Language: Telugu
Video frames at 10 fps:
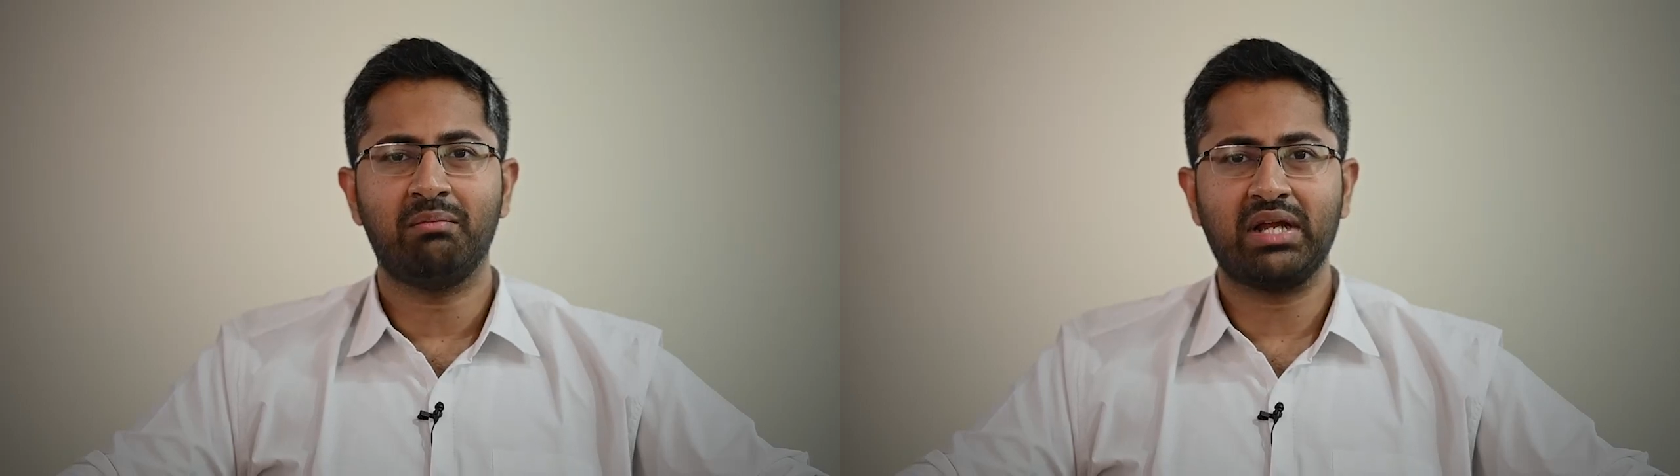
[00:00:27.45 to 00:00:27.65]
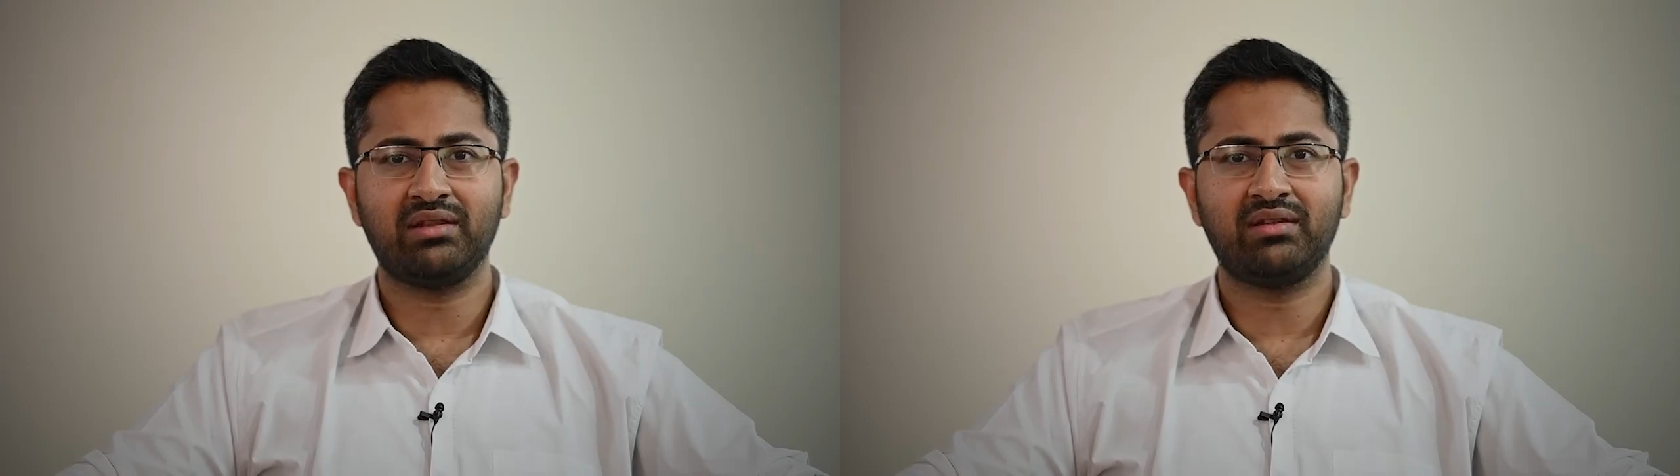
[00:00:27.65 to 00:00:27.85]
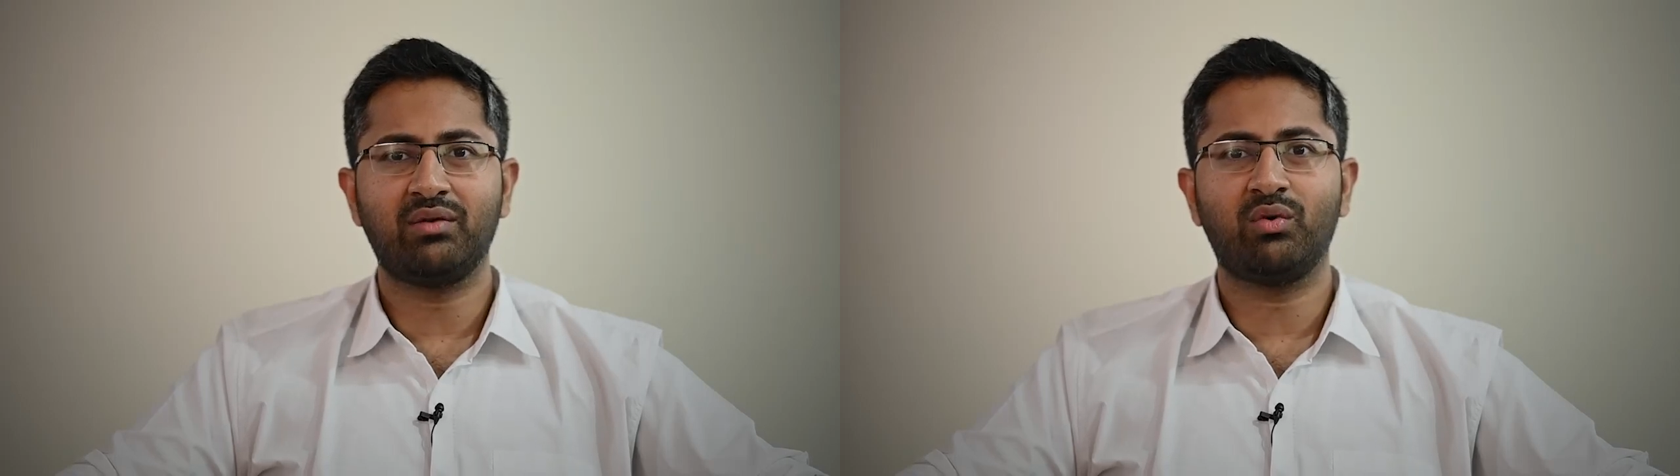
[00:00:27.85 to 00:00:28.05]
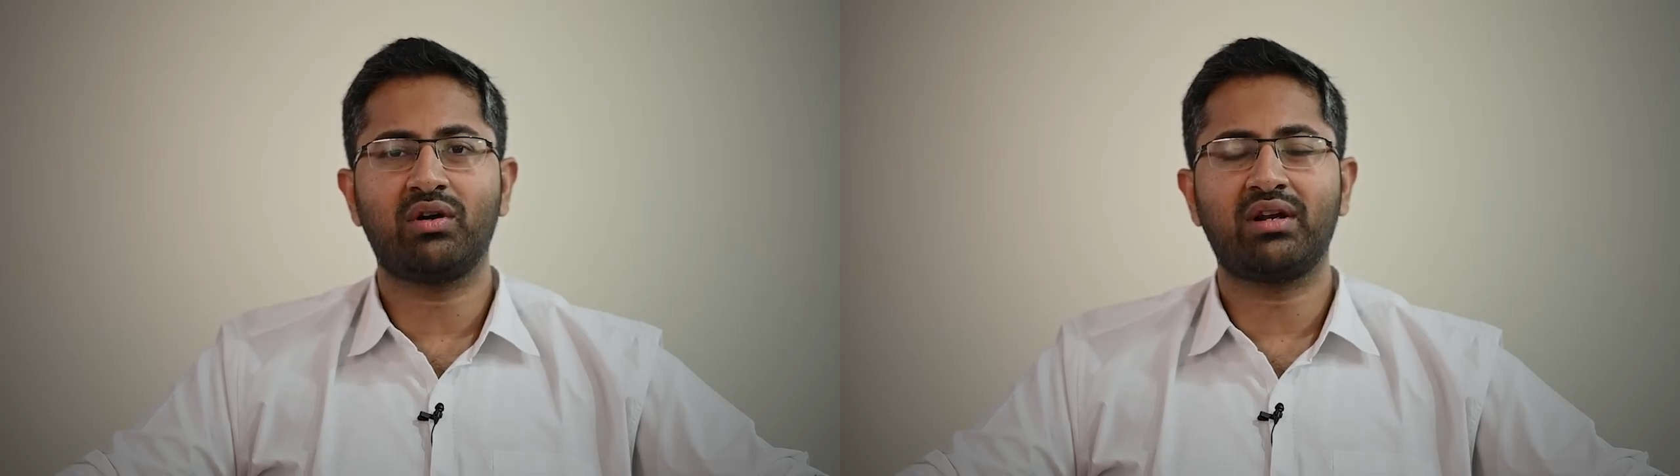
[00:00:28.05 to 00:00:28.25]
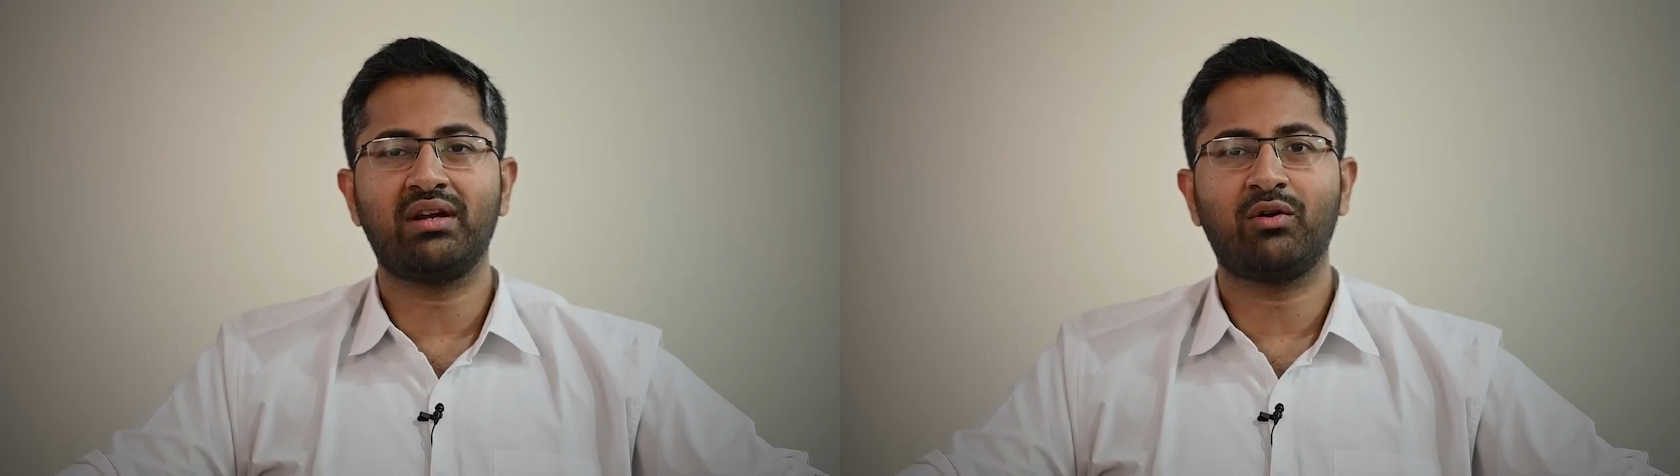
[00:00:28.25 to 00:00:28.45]
మనందరూ
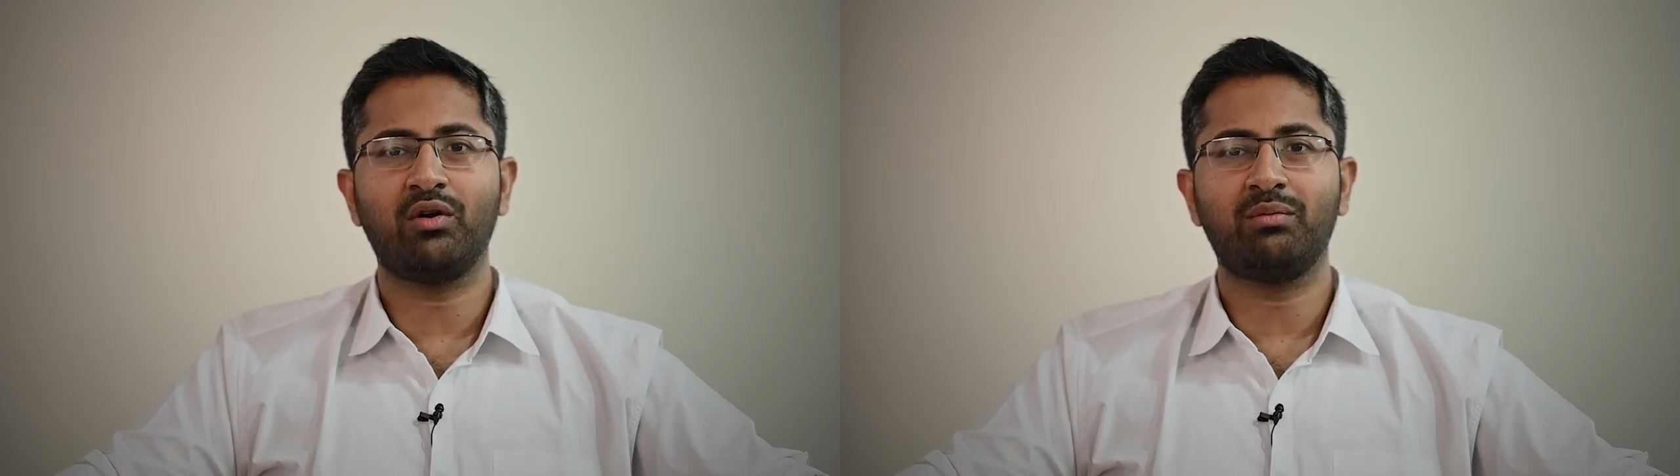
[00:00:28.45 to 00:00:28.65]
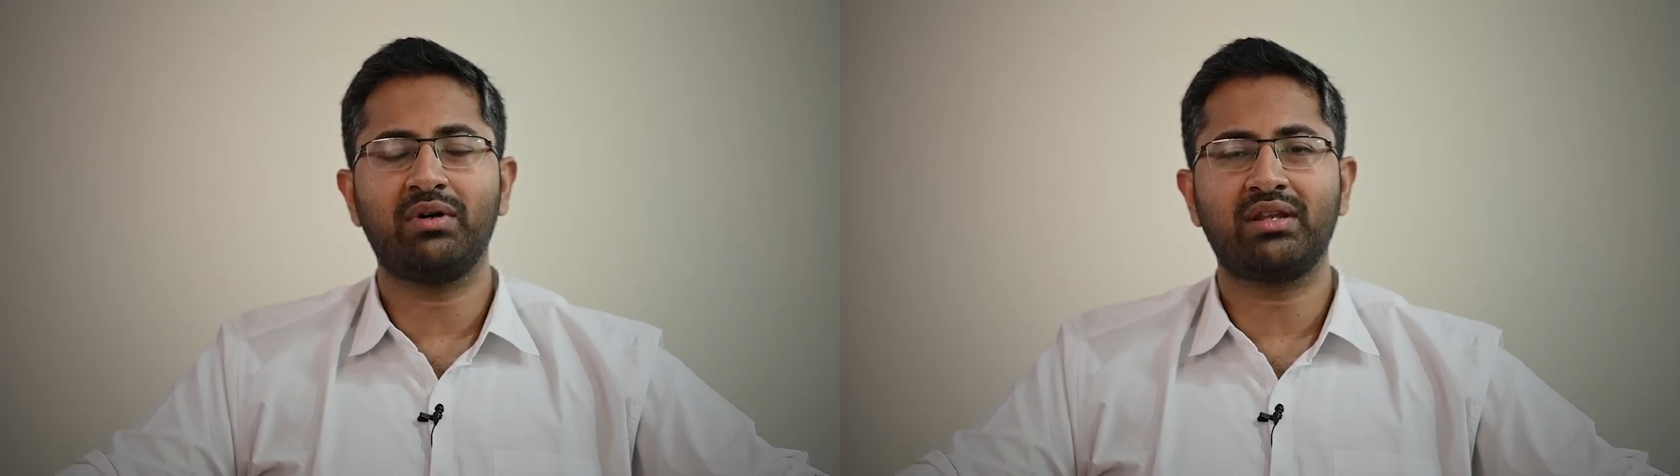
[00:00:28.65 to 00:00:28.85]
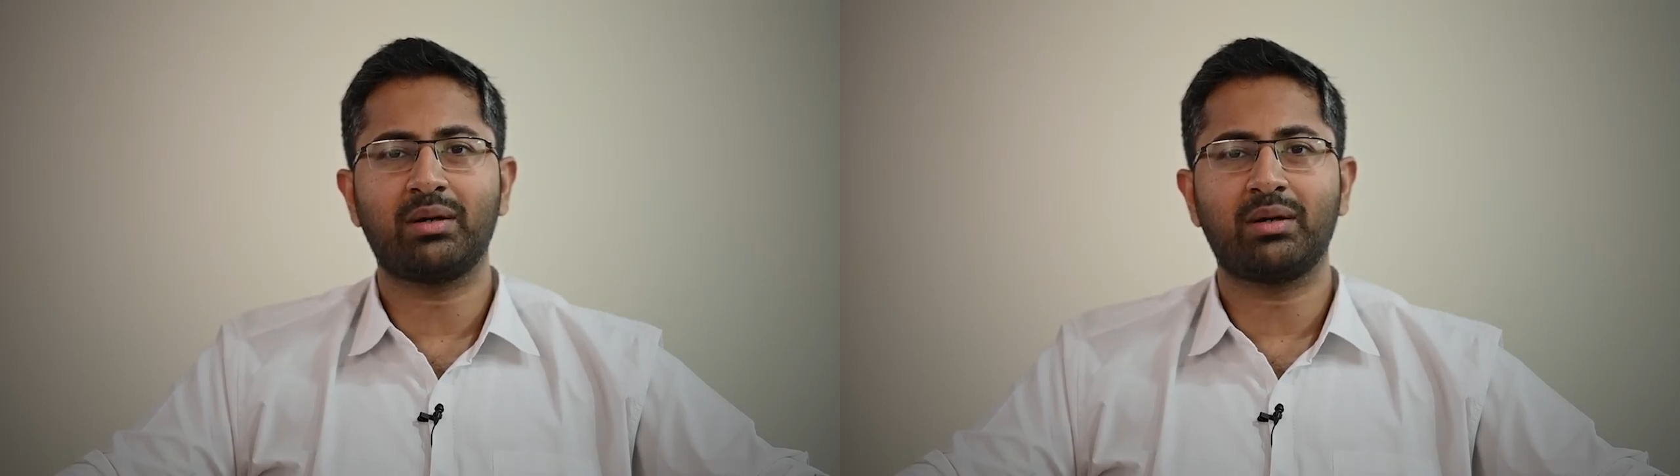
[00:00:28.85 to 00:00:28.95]
ఓటర్ ఎన్రోల్మెంట్